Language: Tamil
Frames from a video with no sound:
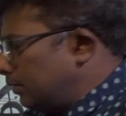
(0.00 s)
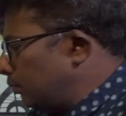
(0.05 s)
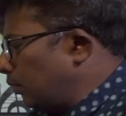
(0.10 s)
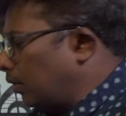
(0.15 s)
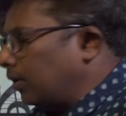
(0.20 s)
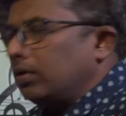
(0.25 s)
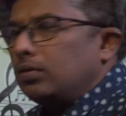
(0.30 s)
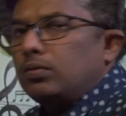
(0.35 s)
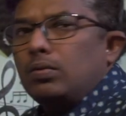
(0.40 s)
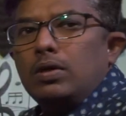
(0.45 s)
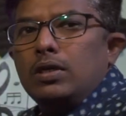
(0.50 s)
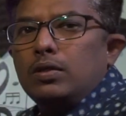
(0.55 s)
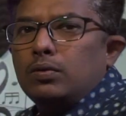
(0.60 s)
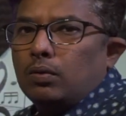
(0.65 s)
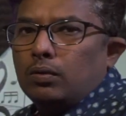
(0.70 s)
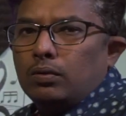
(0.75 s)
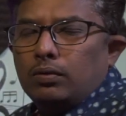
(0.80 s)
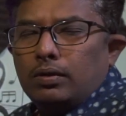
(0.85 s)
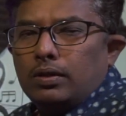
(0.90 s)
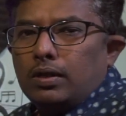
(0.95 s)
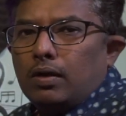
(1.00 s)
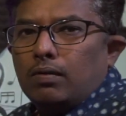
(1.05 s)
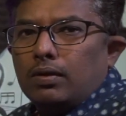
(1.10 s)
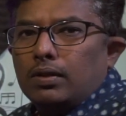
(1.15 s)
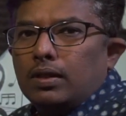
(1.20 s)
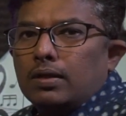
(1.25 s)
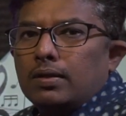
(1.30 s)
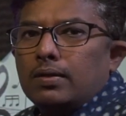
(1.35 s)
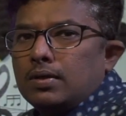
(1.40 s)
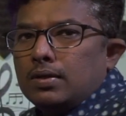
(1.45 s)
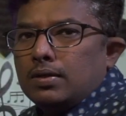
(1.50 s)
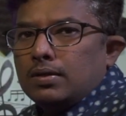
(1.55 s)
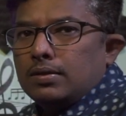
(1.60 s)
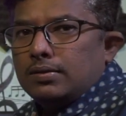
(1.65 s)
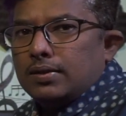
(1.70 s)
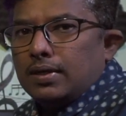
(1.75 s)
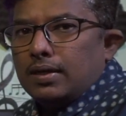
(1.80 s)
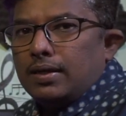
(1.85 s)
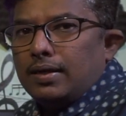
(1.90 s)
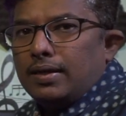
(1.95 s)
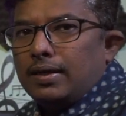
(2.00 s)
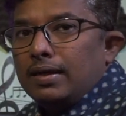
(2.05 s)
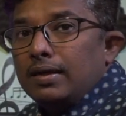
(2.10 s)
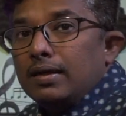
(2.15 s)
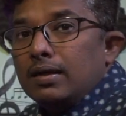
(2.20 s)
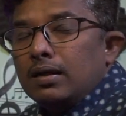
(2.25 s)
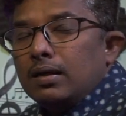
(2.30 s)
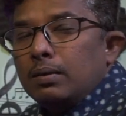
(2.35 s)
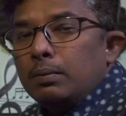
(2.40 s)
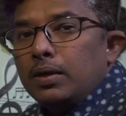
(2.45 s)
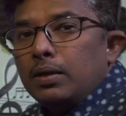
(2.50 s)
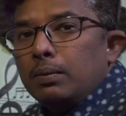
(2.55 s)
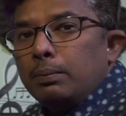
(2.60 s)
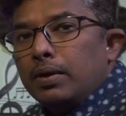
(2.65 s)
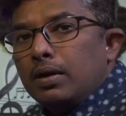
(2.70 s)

சொரம் சொல்லி சொல்லணும் அவ்வளோதான் சரி கம